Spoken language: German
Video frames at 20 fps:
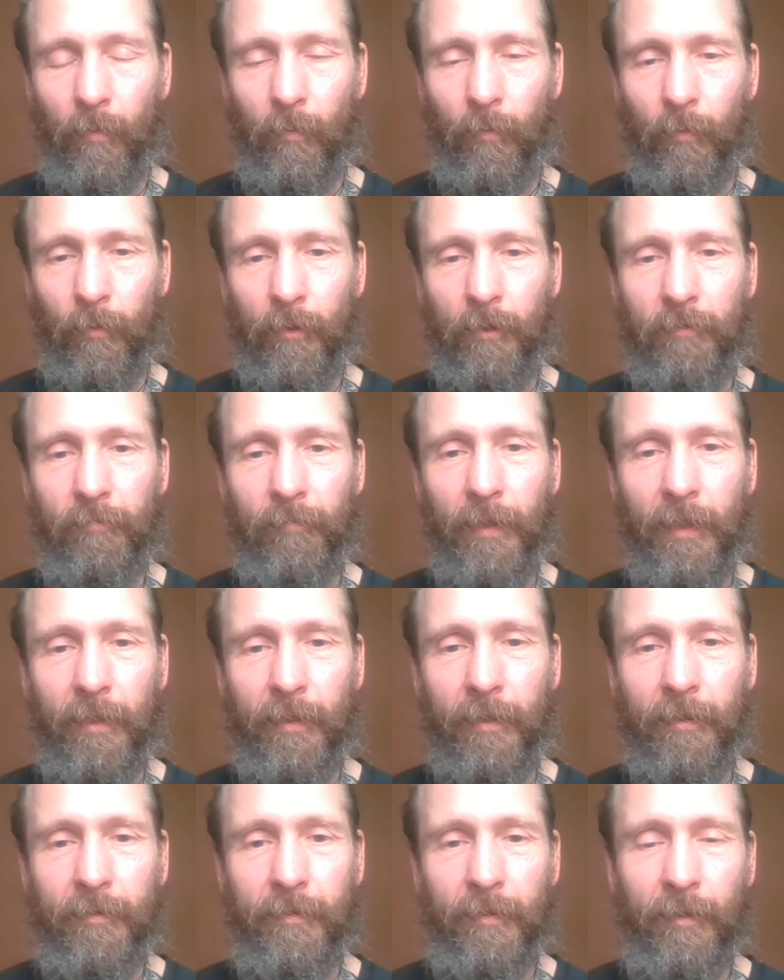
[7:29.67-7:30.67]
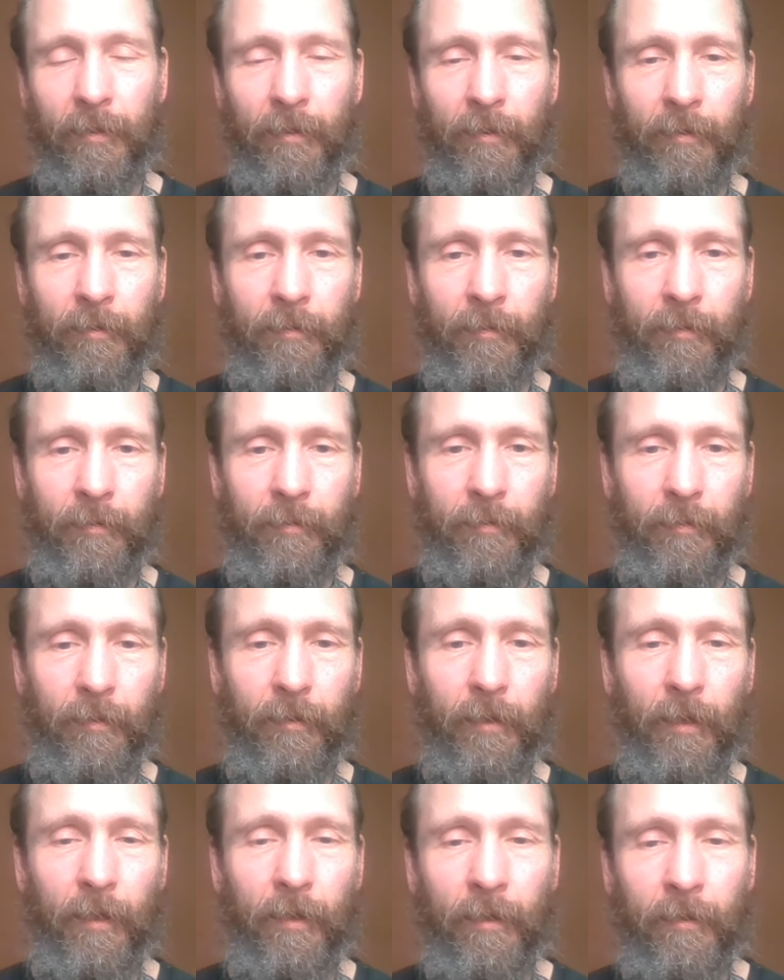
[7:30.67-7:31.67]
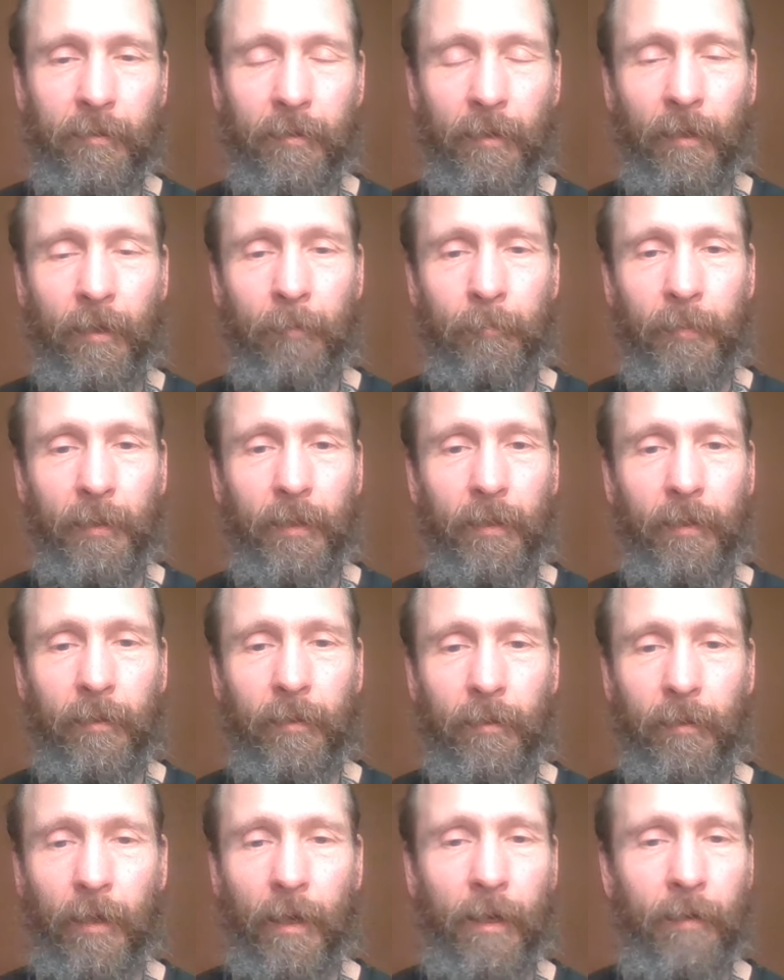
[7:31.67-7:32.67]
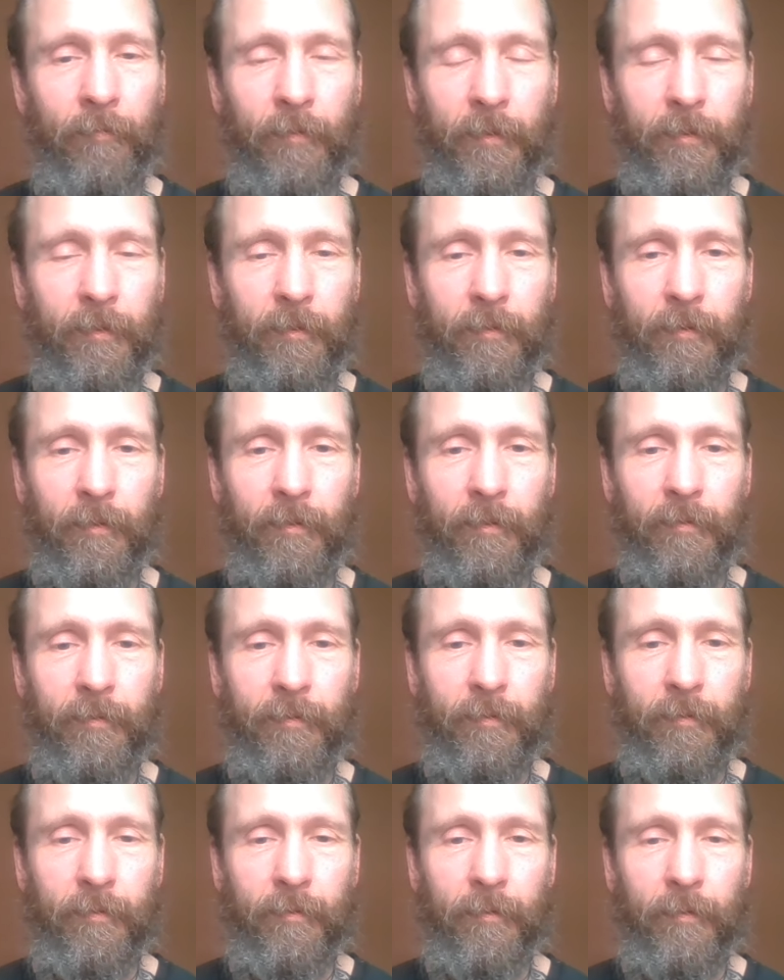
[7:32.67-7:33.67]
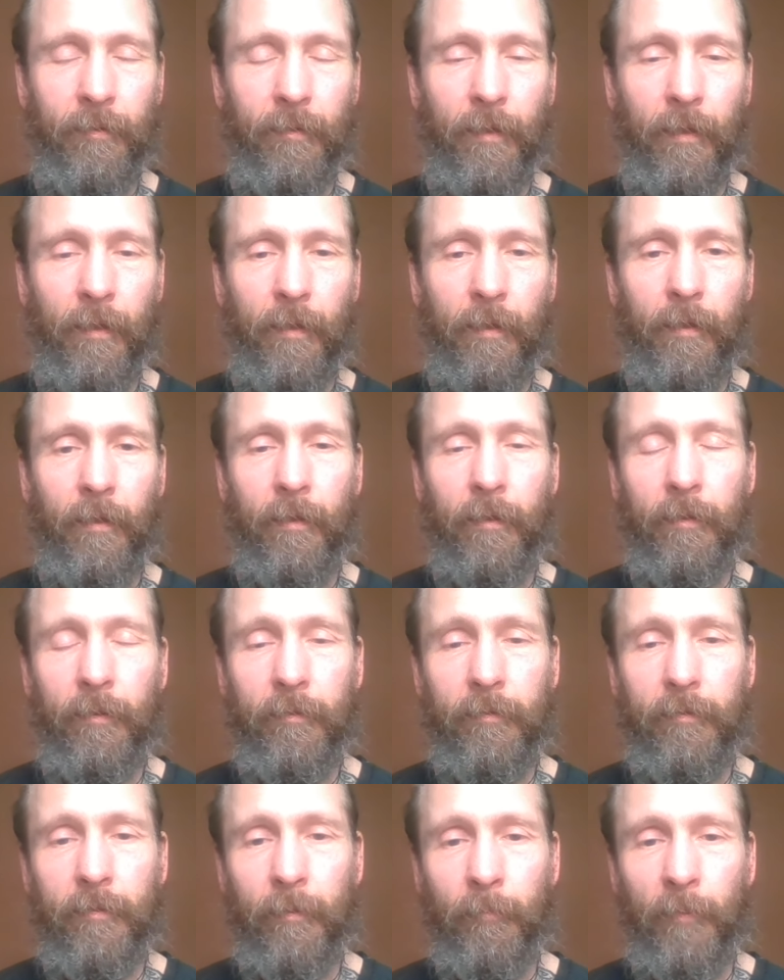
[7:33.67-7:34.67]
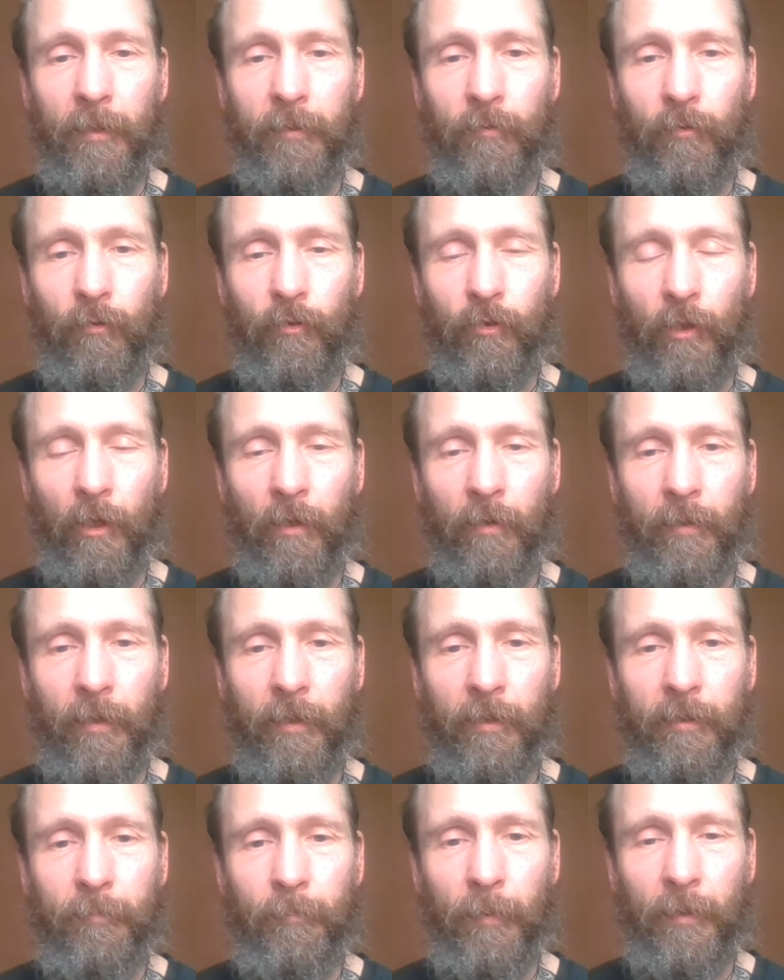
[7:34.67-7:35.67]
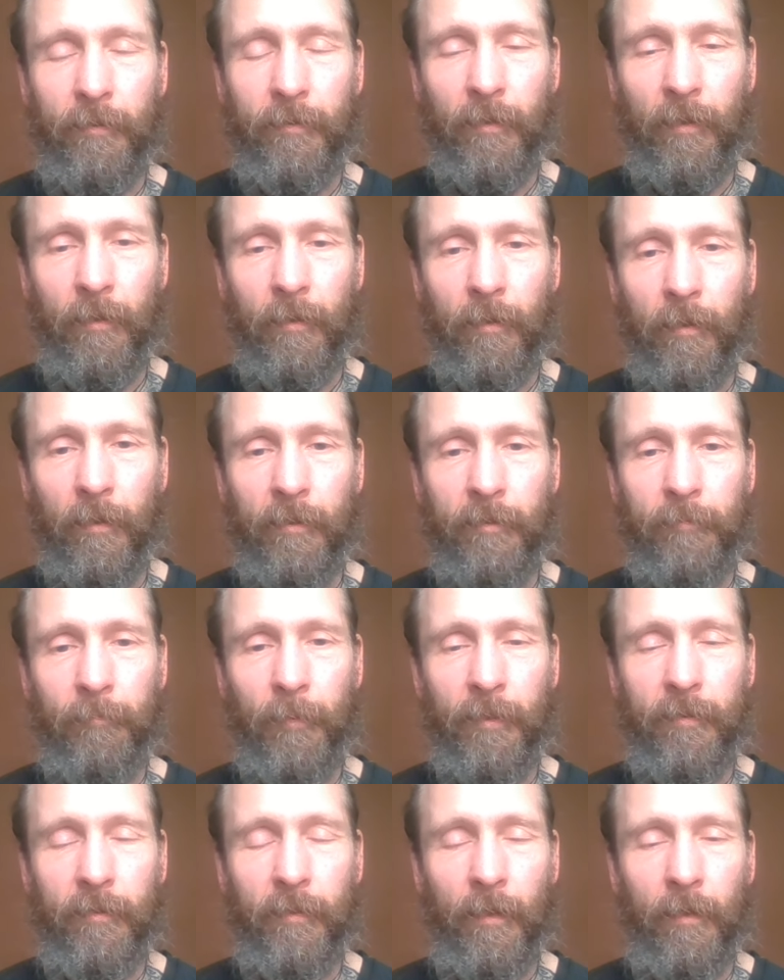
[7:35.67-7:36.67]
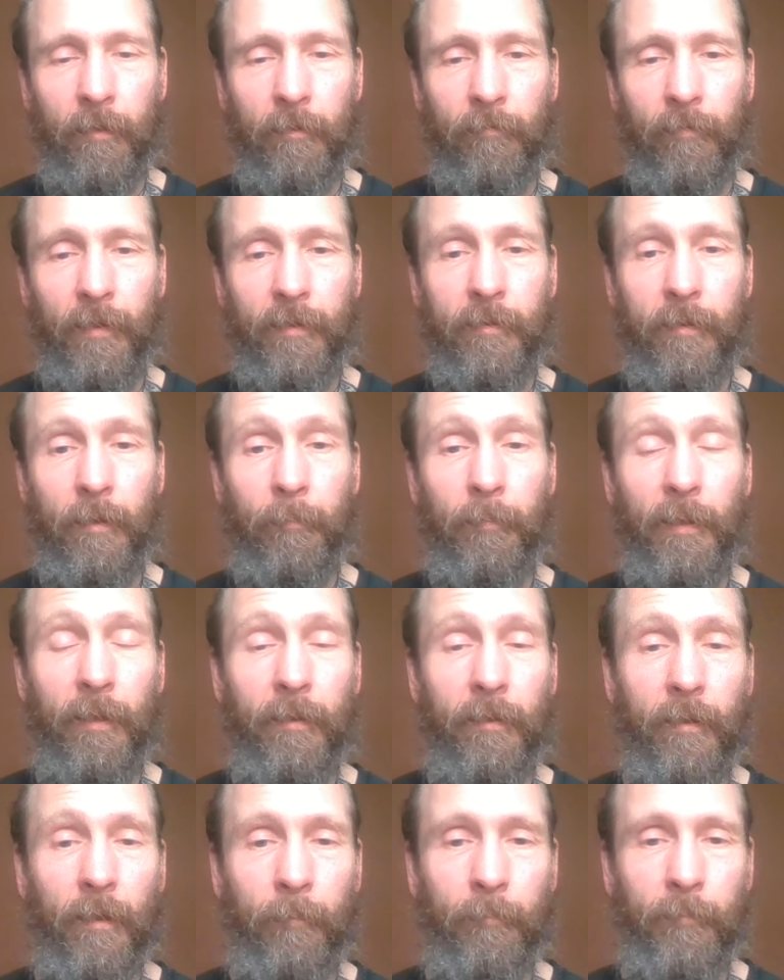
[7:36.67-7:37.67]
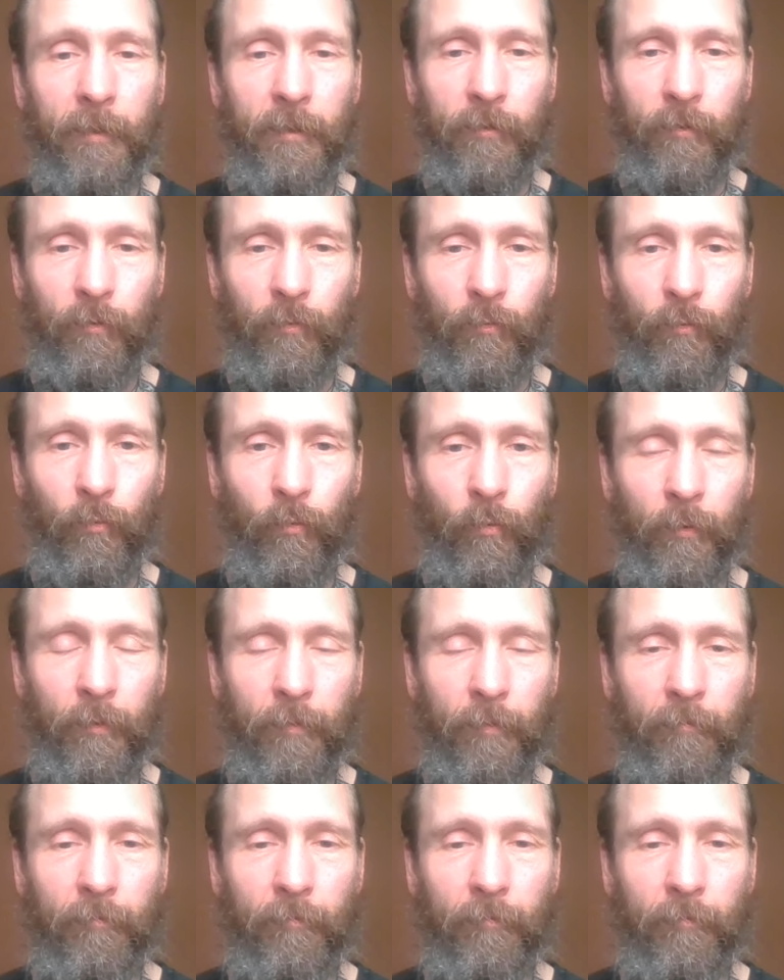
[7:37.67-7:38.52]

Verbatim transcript: Und das Wichtigste in jeder Therapie, egal was es ist, ist immer zu schauen als Patientin, als Patient, was habe ich damit zu tun?